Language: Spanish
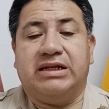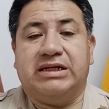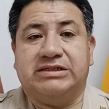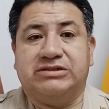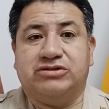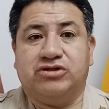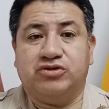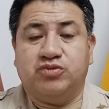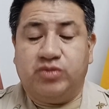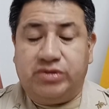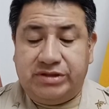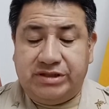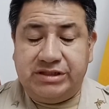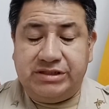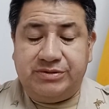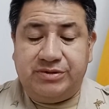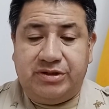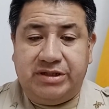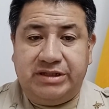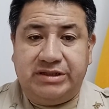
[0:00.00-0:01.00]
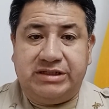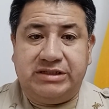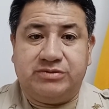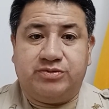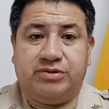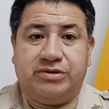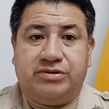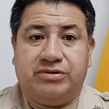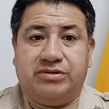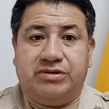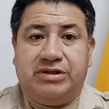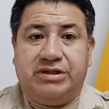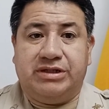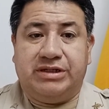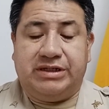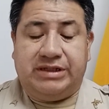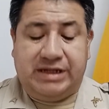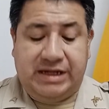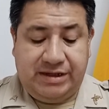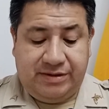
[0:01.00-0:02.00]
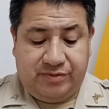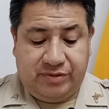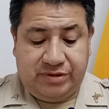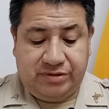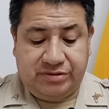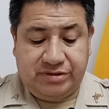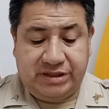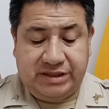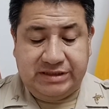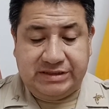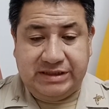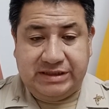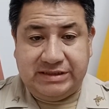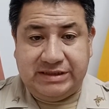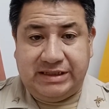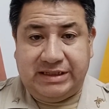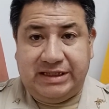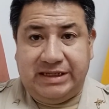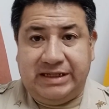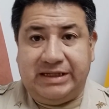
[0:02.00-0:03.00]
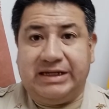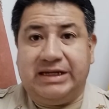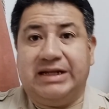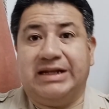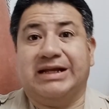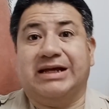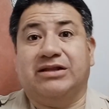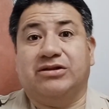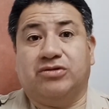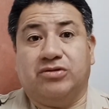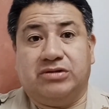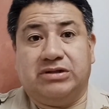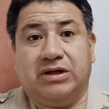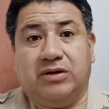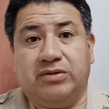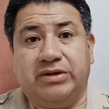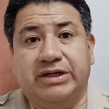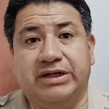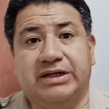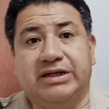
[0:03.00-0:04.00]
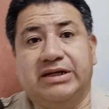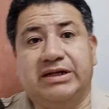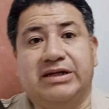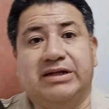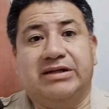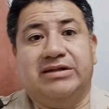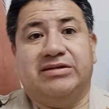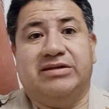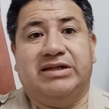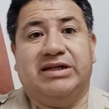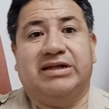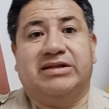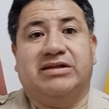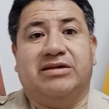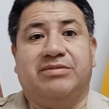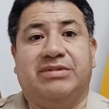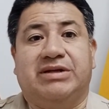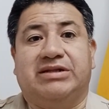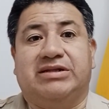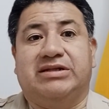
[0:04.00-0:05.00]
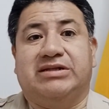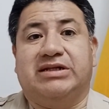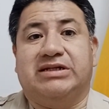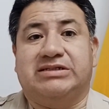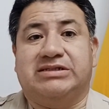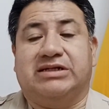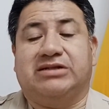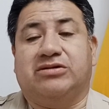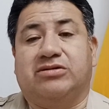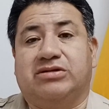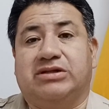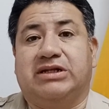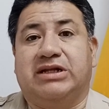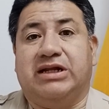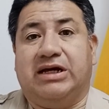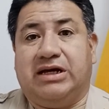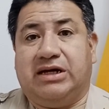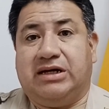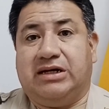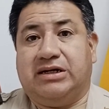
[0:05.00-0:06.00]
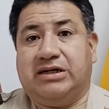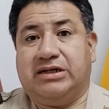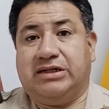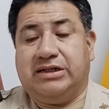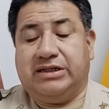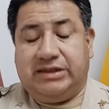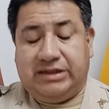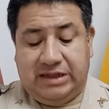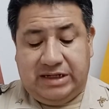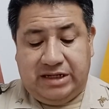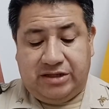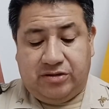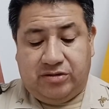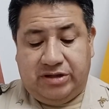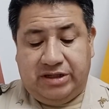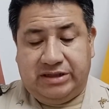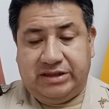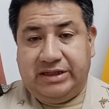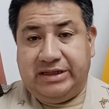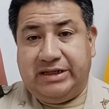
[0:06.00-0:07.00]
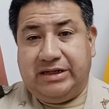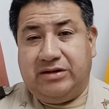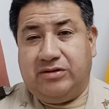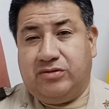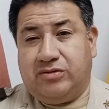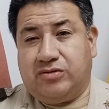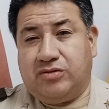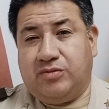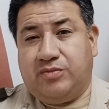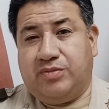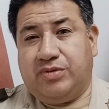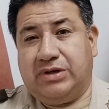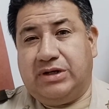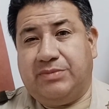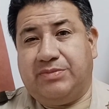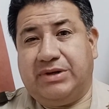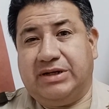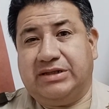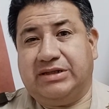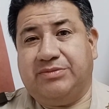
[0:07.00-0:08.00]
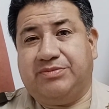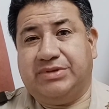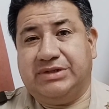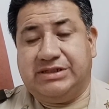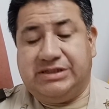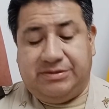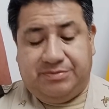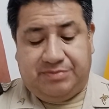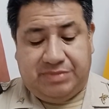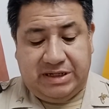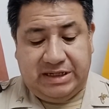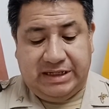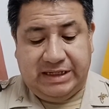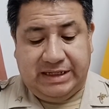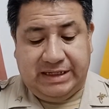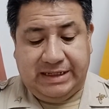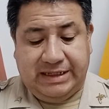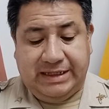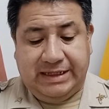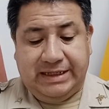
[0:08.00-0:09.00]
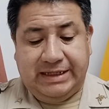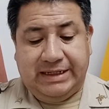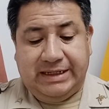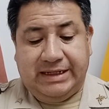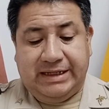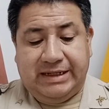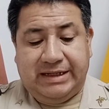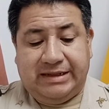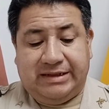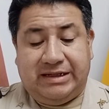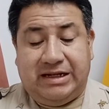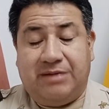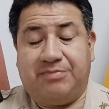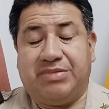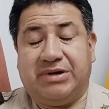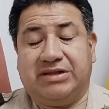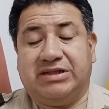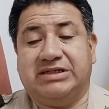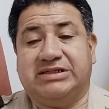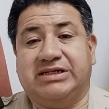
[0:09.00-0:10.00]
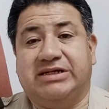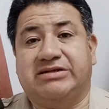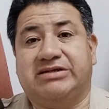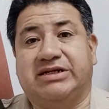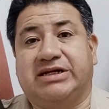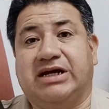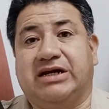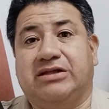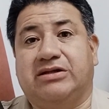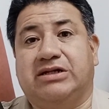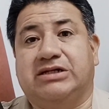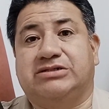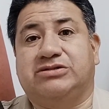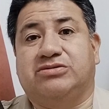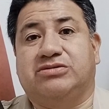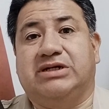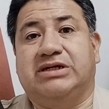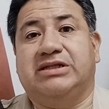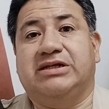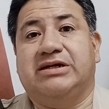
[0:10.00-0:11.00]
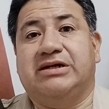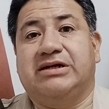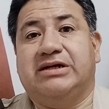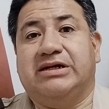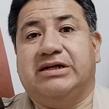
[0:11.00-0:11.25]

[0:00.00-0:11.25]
Las dos muertes violentas fueron, eh, fueron realizadas aquí en el Cantón Daule, directamente en el sector de la, de la Yolita y en el otro por la parte principal del, de la parte céntrica de la ciudad.